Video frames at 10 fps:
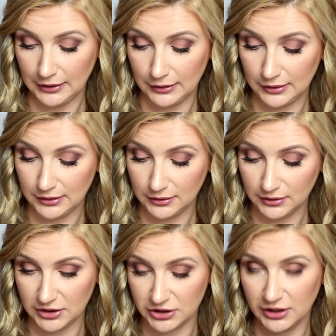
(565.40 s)
a
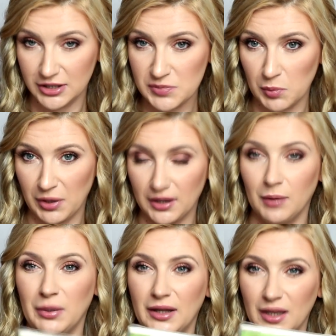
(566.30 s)
jeżeli jest
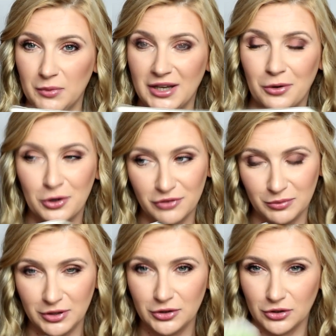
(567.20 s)
poparta badaniami
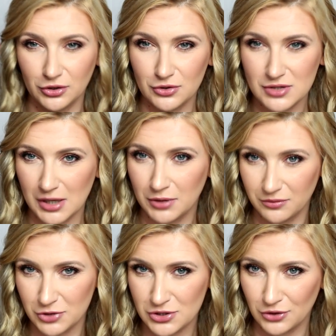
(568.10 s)
naukowymi, to
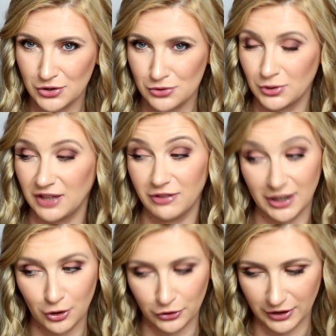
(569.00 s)
całkiem wszystko jest tutaj
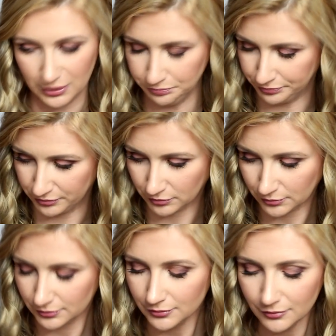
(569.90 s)
wiarygodne.
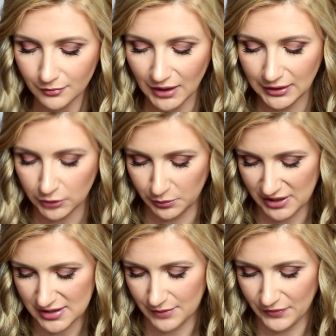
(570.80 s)

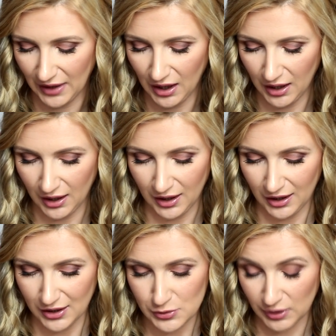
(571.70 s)
Natomiast,
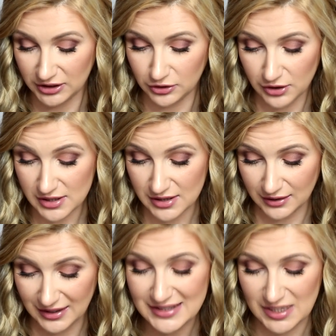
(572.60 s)
słuchajcie, to jest
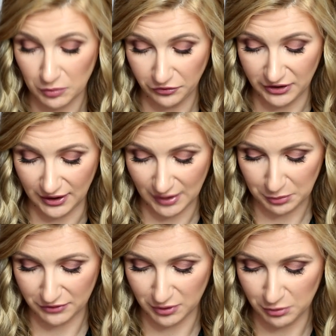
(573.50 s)
niesamowite,
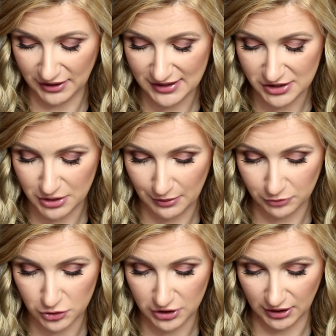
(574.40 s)
naprawdę, bo jak ja zaczęłam
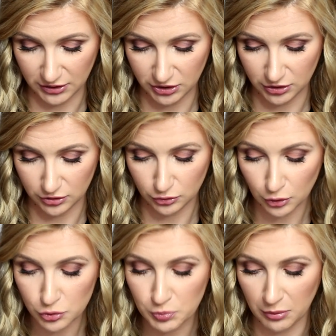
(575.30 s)
to czytać, to
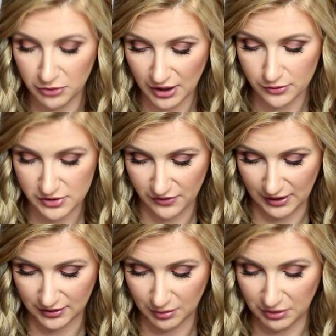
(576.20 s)
już pomijając
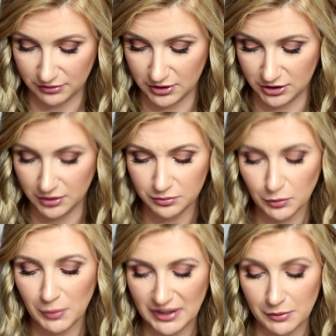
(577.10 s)
fakt, naprawdę, że
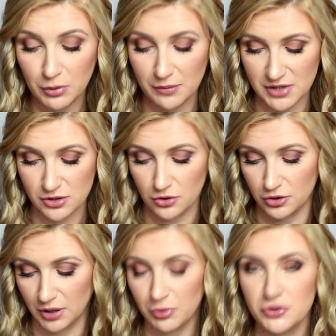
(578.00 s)
momentami byłam
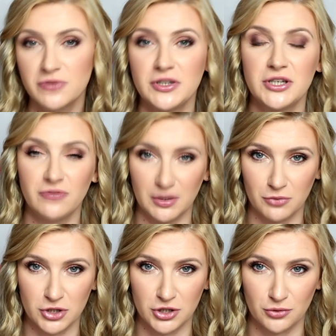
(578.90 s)
zaskoczona, bo oczywiście
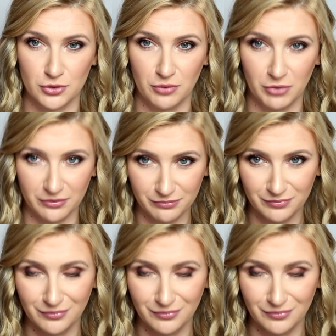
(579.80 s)
wiemy, że się różnimy.